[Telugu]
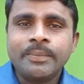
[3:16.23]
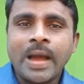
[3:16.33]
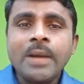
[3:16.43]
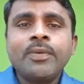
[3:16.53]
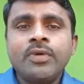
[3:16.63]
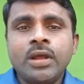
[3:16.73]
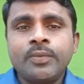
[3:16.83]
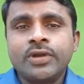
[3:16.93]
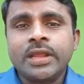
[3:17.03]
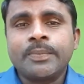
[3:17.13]
పాపములో
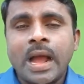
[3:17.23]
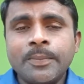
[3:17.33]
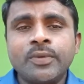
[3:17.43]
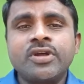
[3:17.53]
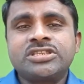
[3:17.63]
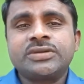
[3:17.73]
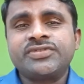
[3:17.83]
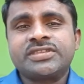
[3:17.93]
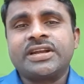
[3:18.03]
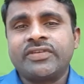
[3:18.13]
పుట్టి పాపములో
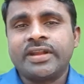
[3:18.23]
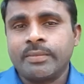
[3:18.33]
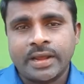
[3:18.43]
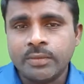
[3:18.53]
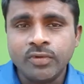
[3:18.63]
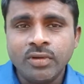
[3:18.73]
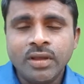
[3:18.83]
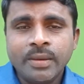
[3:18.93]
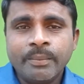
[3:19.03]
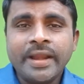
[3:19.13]
జీవిస్తున్నటువంటి మనము
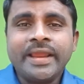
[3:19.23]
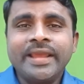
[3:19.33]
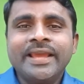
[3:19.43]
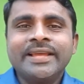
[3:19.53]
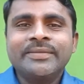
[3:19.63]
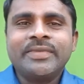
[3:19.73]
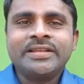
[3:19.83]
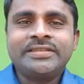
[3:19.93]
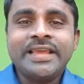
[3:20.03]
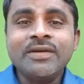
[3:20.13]
మరి మరి
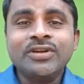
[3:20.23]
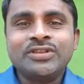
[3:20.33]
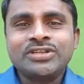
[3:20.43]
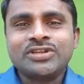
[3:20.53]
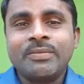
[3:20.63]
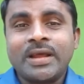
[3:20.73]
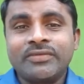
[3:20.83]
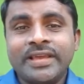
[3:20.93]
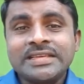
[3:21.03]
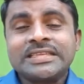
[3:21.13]
దేవుని దృష్టిలో మనం
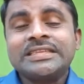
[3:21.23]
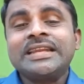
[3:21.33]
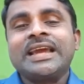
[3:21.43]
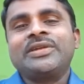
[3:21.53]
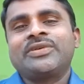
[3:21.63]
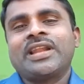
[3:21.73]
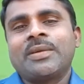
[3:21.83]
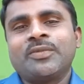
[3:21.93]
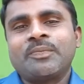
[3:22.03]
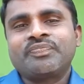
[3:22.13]
ఏ స్థితిని కలిగి
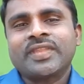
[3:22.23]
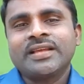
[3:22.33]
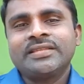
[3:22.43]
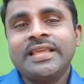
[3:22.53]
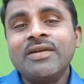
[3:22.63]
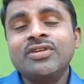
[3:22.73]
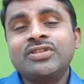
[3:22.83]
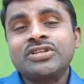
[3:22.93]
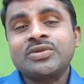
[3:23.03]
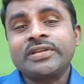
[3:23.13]
ఉన్నాము దేవుని
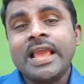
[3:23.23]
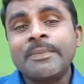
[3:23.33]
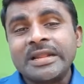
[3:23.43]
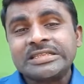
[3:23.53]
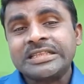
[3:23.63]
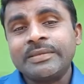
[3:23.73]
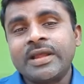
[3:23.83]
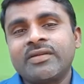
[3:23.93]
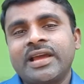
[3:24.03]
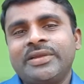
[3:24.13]
దృష్టిలో ఏ పరిస్థితిని
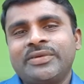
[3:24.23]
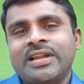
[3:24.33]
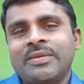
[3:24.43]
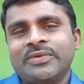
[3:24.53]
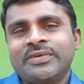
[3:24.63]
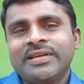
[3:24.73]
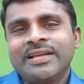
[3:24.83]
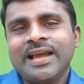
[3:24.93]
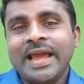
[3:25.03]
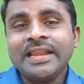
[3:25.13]
మనం కలిగి ఉన్నాము
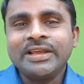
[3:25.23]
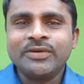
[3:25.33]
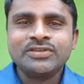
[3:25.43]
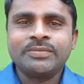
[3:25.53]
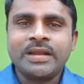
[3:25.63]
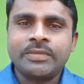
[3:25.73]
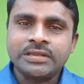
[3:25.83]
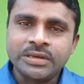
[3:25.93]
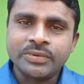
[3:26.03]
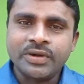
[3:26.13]
అని ఈరోజు మనం
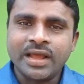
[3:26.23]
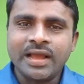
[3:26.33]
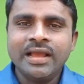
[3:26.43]
అందరం కూడా